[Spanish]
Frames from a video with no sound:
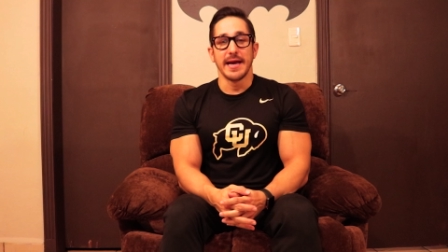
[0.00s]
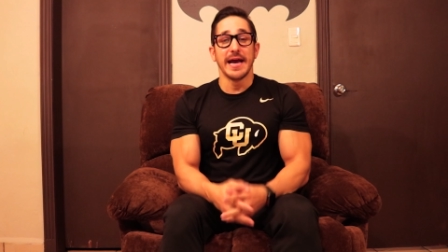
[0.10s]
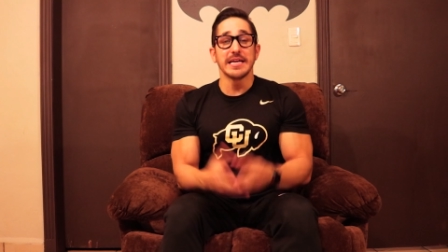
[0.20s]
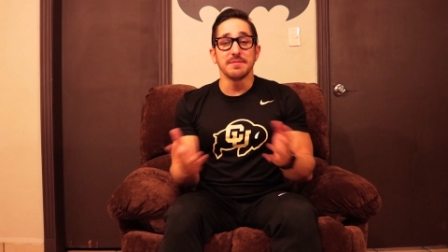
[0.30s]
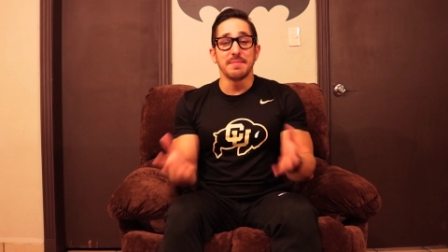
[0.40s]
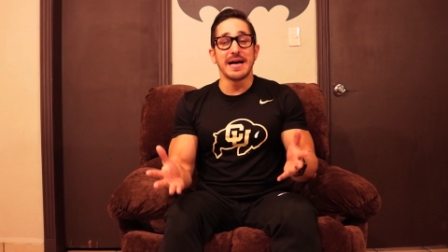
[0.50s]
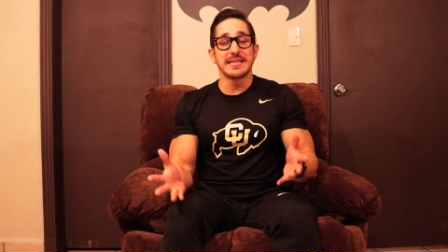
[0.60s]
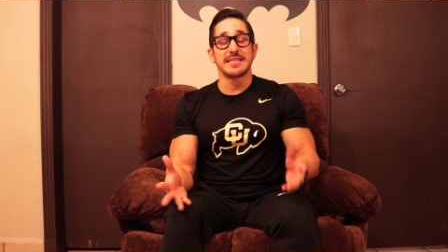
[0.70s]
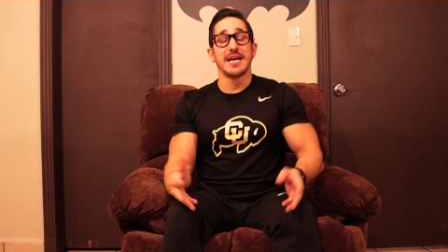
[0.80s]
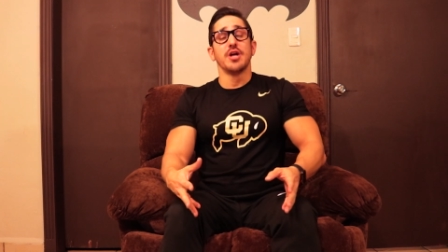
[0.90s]
Es
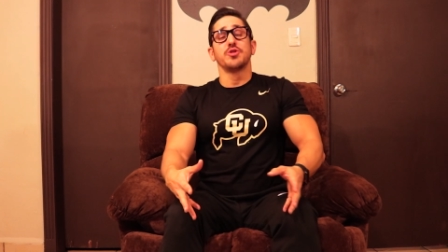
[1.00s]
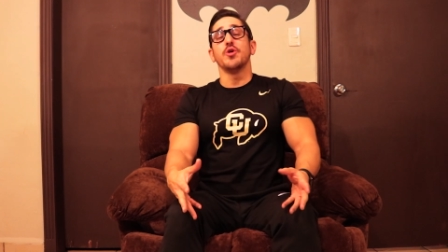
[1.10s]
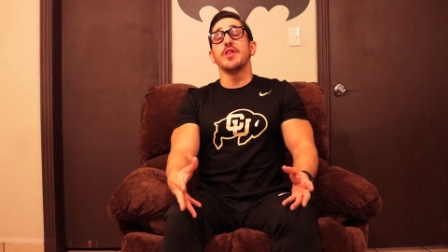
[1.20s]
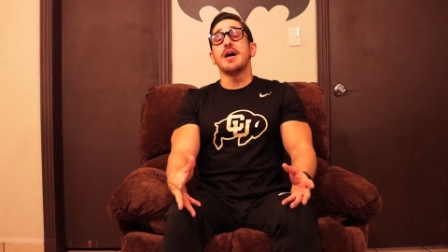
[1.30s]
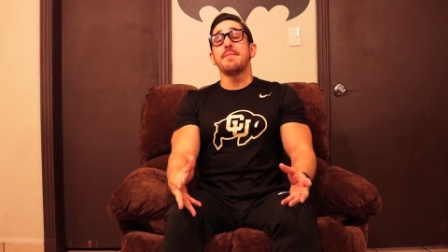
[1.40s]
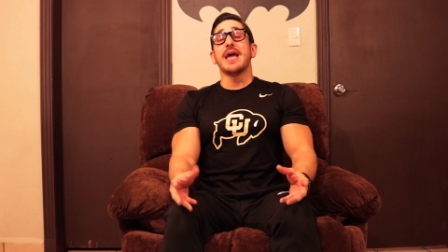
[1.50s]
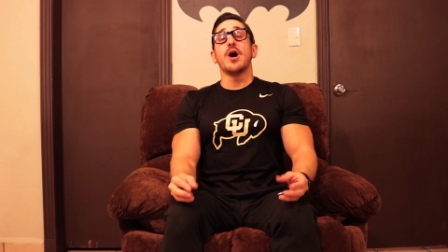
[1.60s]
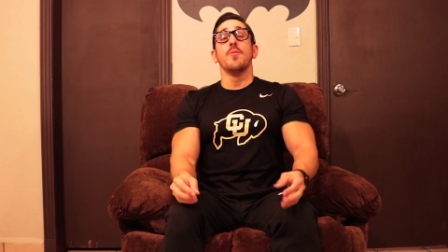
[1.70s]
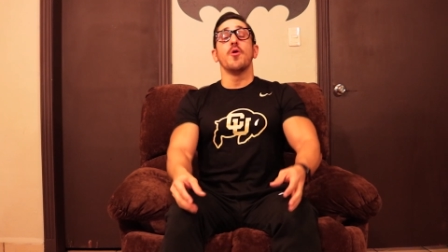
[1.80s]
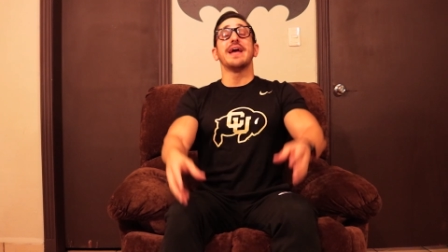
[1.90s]
más, todavía
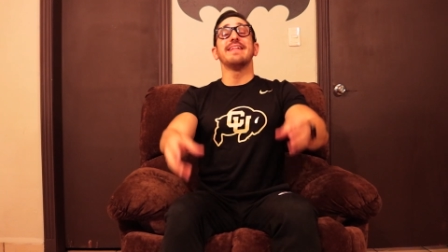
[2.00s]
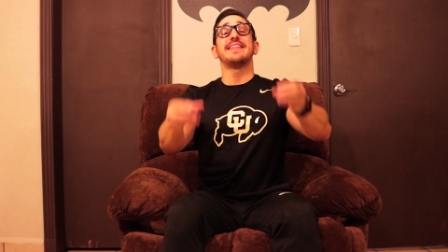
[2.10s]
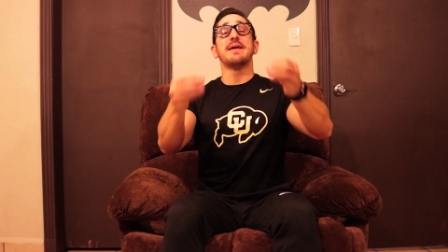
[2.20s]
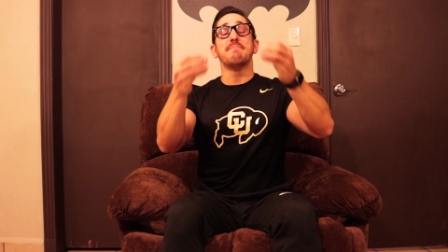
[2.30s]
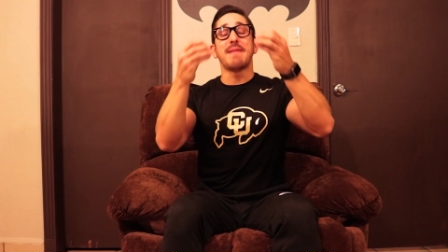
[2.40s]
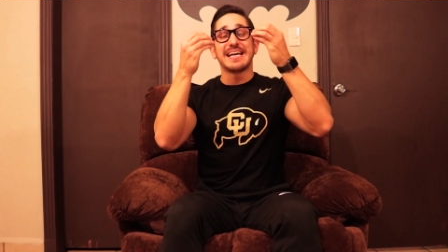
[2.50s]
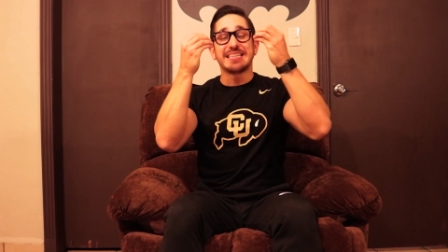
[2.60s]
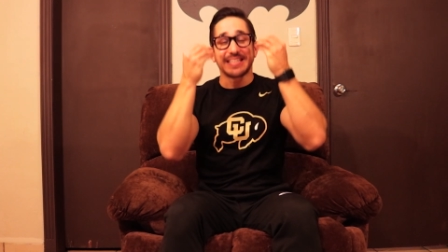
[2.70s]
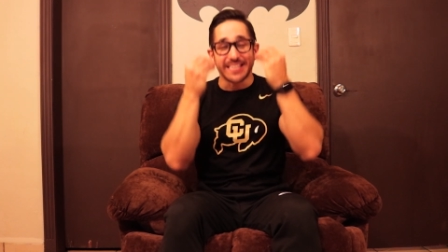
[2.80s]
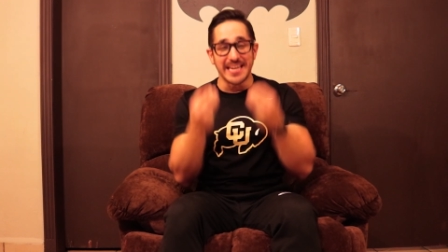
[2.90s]
hubo gente más
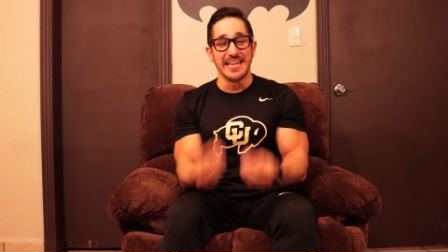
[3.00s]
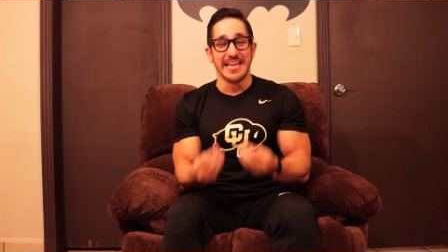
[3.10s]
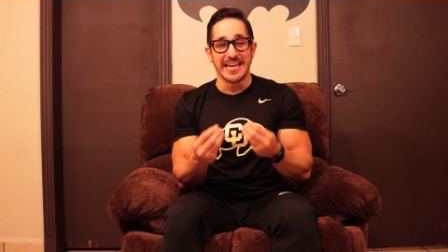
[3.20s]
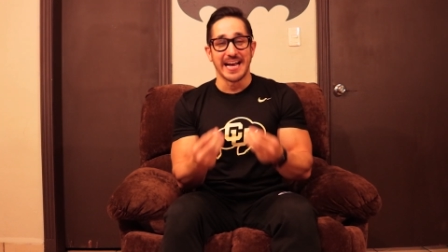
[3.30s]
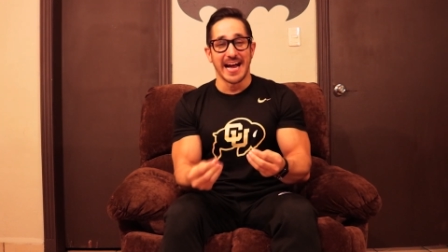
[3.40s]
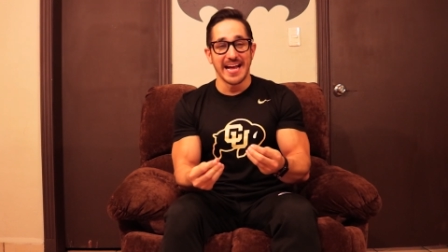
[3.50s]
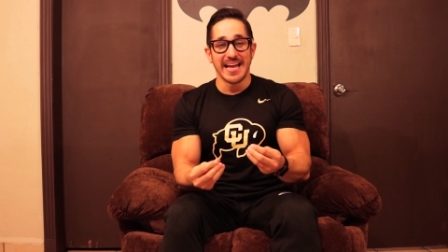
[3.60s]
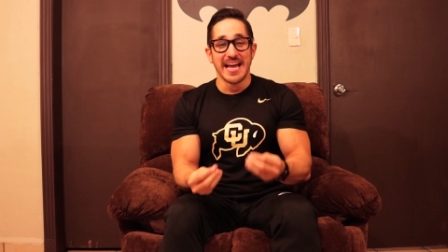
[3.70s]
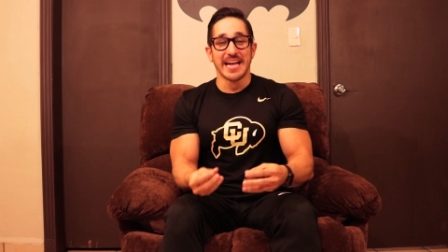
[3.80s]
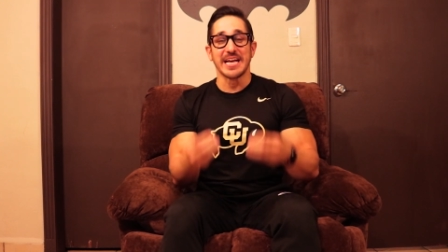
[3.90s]
cínica
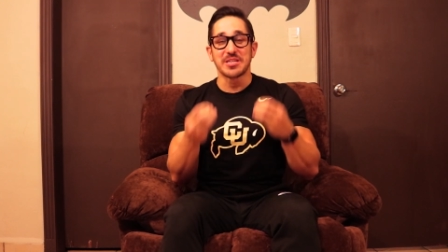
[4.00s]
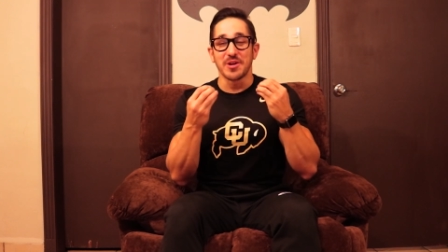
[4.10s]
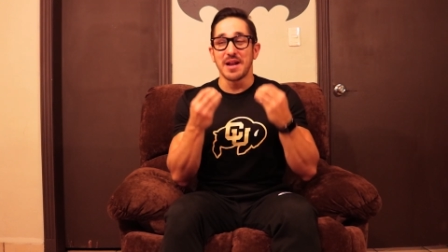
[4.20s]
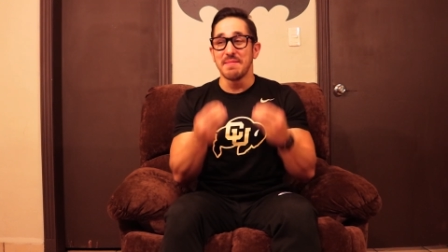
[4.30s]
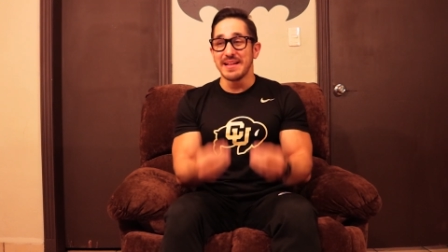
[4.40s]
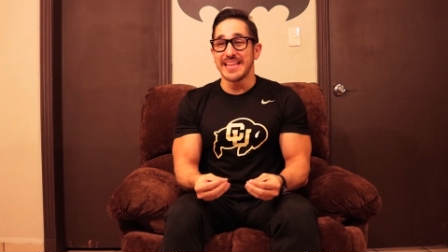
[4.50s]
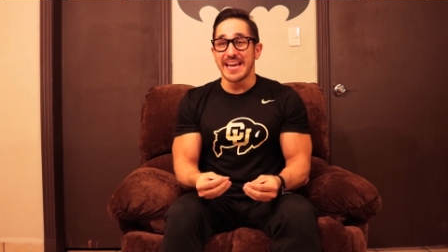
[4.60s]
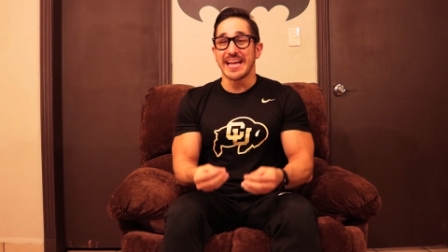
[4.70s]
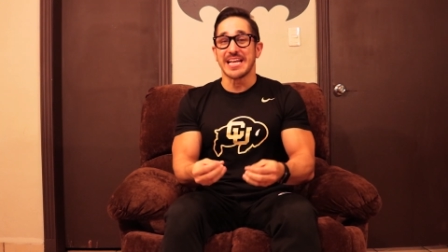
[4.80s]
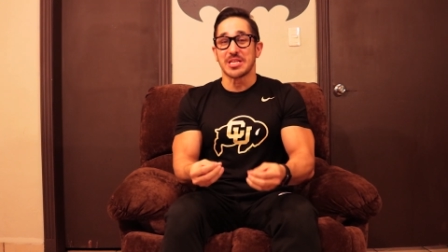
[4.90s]
que solamente
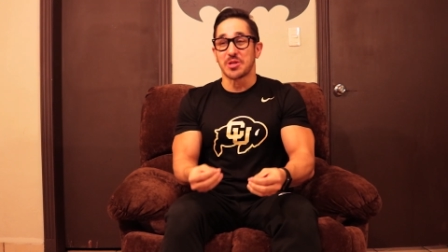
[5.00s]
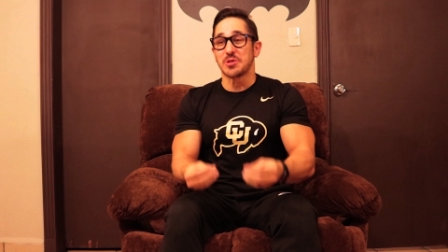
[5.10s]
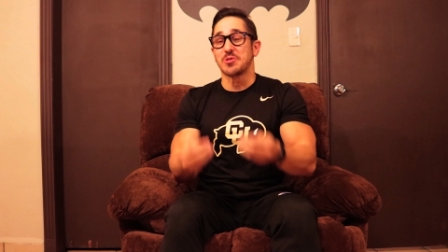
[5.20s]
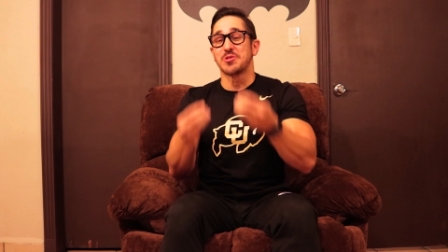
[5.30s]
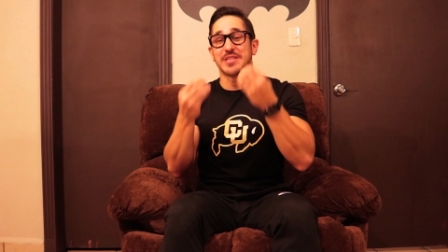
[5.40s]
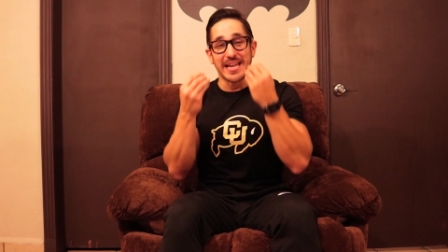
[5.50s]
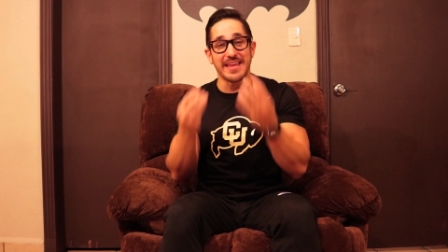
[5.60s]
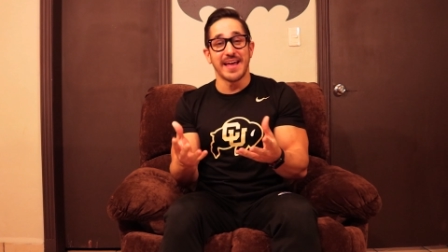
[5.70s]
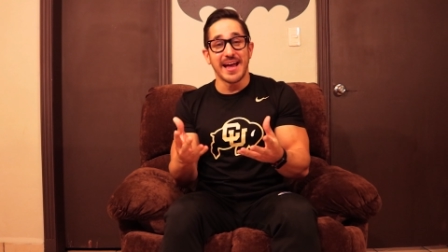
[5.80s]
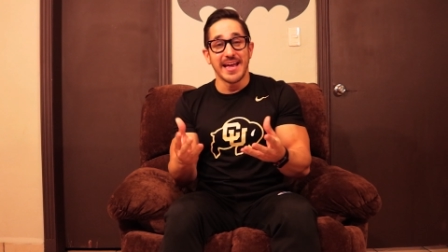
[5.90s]
registró su
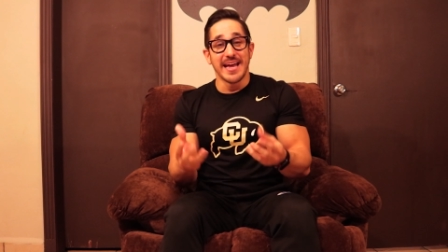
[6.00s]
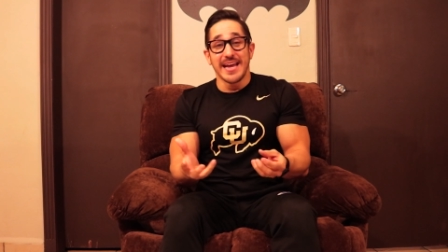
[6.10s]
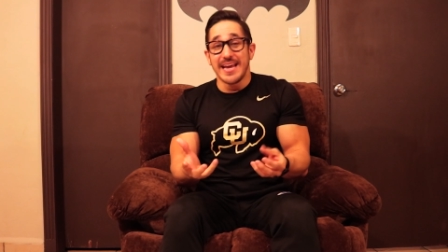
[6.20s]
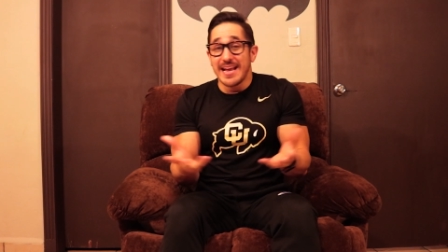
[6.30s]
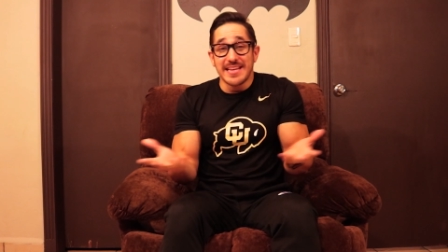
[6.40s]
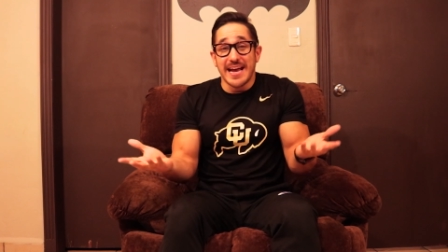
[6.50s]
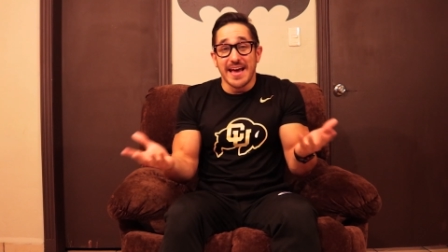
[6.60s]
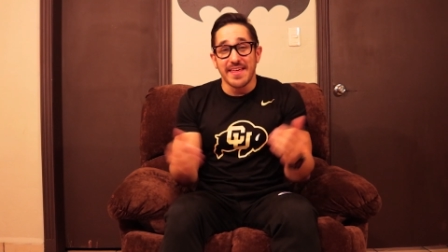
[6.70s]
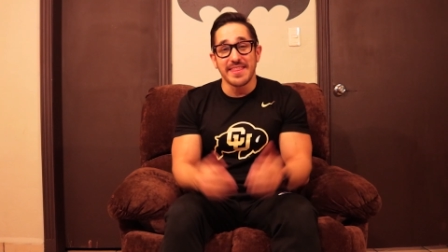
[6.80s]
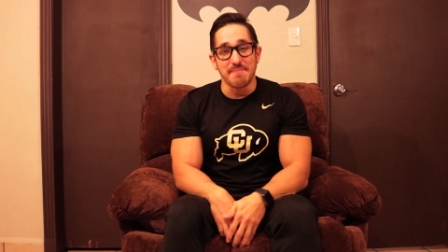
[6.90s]
salida y la
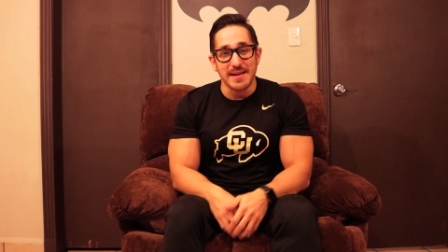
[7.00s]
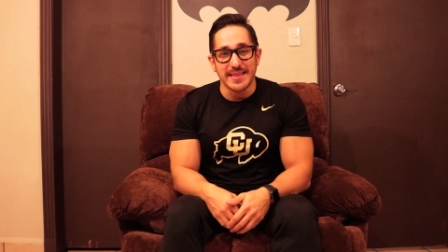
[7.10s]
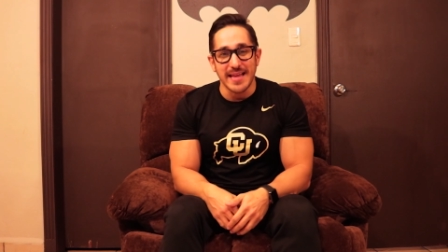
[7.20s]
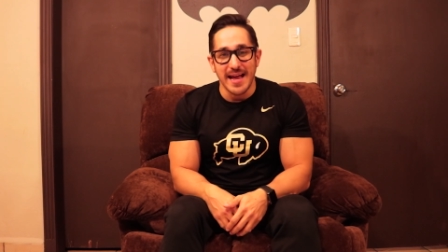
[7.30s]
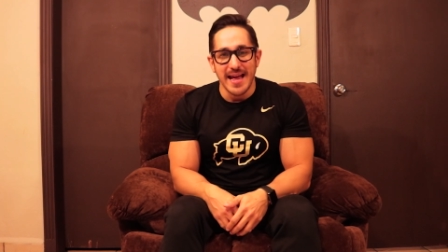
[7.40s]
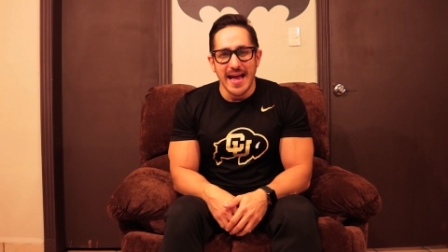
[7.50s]
llegada de meta.